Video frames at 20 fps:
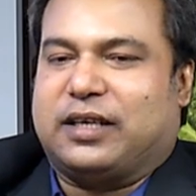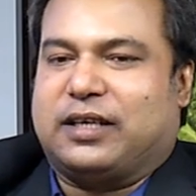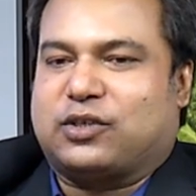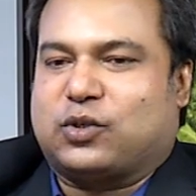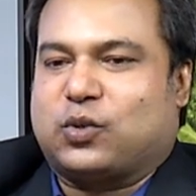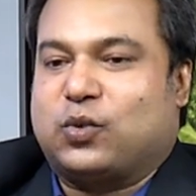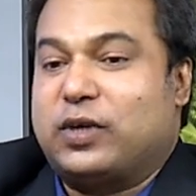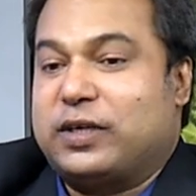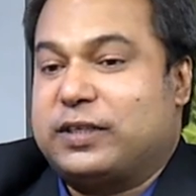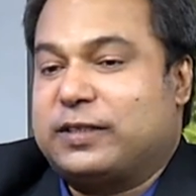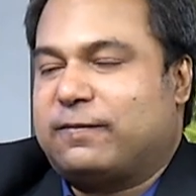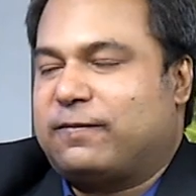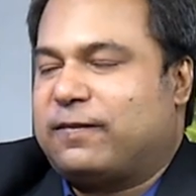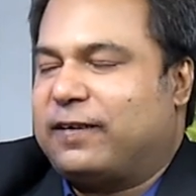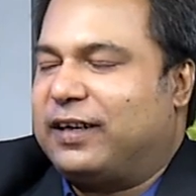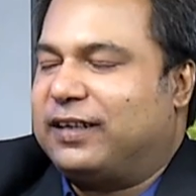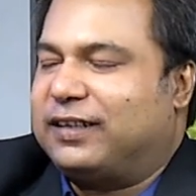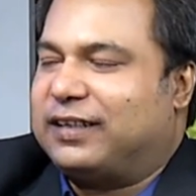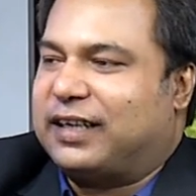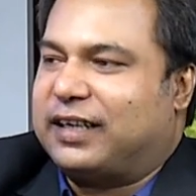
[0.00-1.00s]
স্কুলের যে
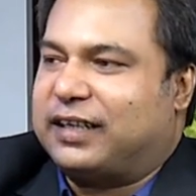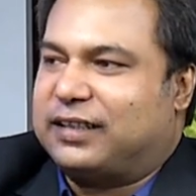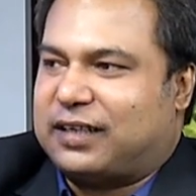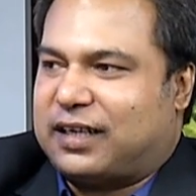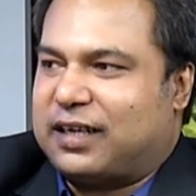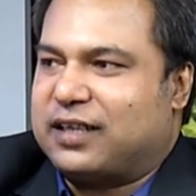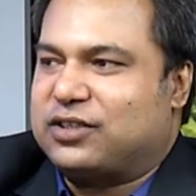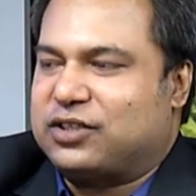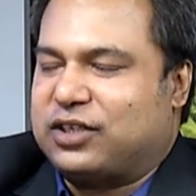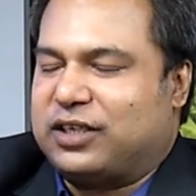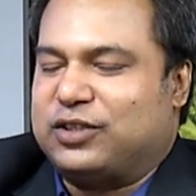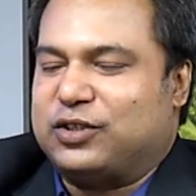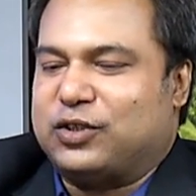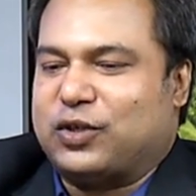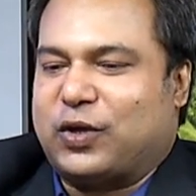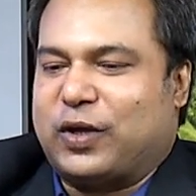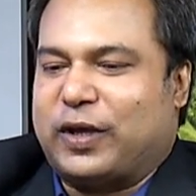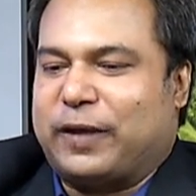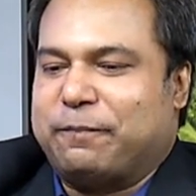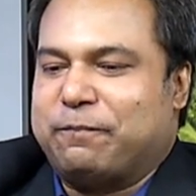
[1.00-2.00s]
ফ্রেন্ড থাকে তারা চেঞ্জ
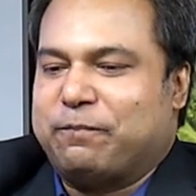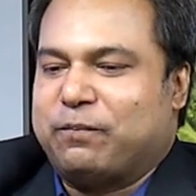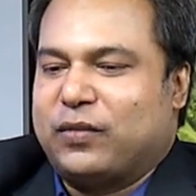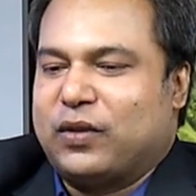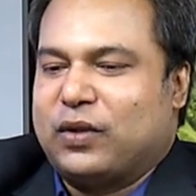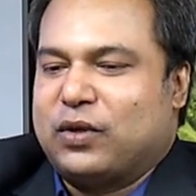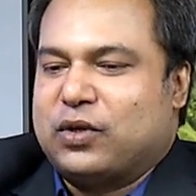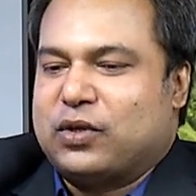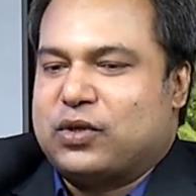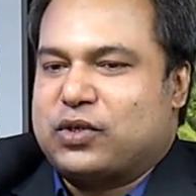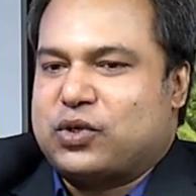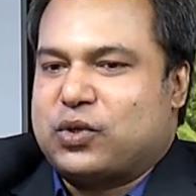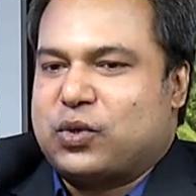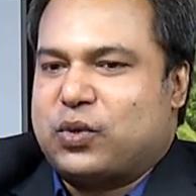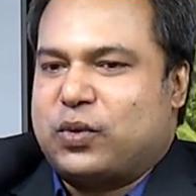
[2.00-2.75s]
হয় সো